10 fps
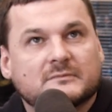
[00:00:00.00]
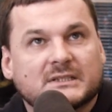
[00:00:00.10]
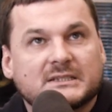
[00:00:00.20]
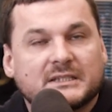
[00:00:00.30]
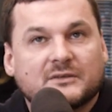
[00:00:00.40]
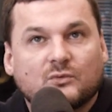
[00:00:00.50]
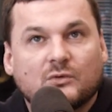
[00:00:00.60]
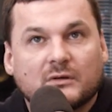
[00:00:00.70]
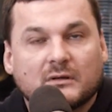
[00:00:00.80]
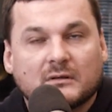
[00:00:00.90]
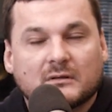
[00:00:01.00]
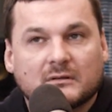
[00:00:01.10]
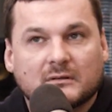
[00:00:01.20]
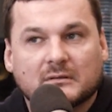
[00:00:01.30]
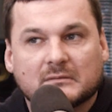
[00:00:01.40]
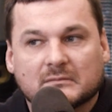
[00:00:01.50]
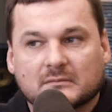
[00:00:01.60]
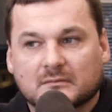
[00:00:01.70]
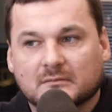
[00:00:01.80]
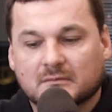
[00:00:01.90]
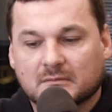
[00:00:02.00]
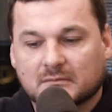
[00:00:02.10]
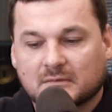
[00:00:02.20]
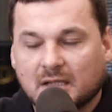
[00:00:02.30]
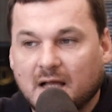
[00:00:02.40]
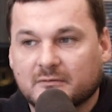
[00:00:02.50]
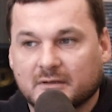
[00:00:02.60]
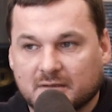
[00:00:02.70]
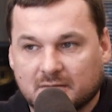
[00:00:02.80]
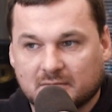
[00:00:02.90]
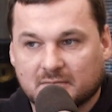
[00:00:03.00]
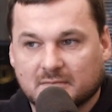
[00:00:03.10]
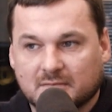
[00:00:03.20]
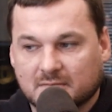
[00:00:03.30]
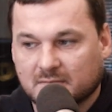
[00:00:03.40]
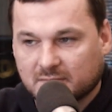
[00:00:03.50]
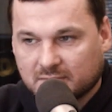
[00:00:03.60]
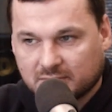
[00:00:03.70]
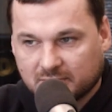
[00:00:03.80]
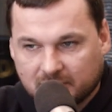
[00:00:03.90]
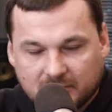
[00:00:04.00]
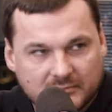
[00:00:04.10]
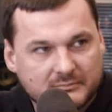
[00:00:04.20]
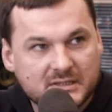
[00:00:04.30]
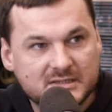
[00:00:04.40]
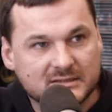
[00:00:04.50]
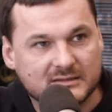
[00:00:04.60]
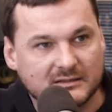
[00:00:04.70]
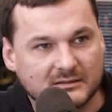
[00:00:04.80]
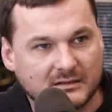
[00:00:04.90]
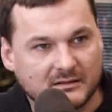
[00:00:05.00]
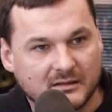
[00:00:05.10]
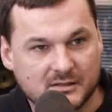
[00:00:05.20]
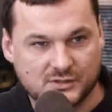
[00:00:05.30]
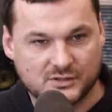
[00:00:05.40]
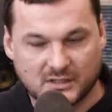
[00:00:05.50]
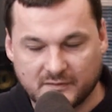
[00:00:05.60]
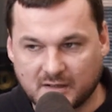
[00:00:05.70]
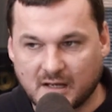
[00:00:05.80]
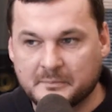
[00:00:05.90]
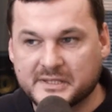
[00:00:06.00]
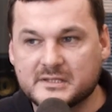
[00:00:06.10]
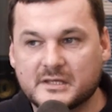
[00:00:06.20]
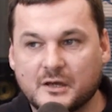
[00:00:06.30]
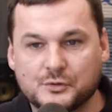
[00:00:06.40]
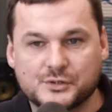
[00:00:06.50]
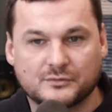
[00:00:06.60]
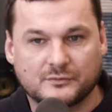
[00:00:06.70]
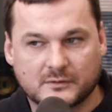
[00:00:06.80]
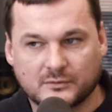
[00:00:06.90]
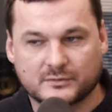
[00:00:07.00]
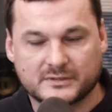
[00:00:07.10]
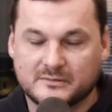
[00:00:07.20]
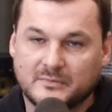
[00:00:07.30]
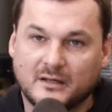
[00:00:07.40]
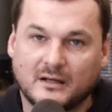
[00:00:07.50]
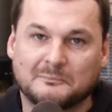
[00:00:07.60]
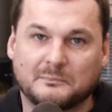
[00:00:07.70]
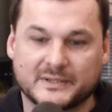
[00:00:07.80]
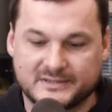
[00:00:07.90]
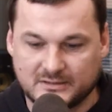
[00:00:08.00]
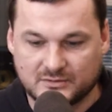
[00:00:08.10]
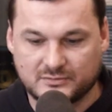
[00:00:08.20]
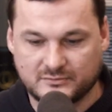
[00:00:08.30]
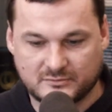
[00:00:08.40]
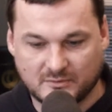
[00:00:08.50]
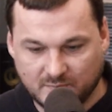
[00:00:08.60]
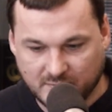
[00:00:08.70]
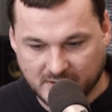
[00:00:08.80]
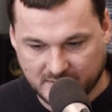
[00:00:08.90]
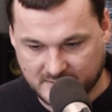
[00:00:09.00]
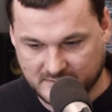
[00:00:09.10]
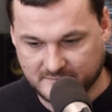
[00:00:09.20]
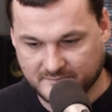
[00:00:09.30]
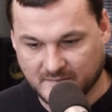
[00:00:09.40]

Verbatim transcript: знаете, его э, главная миссия стала как человека, объединяющего вокруг себя оппозицию Компартии.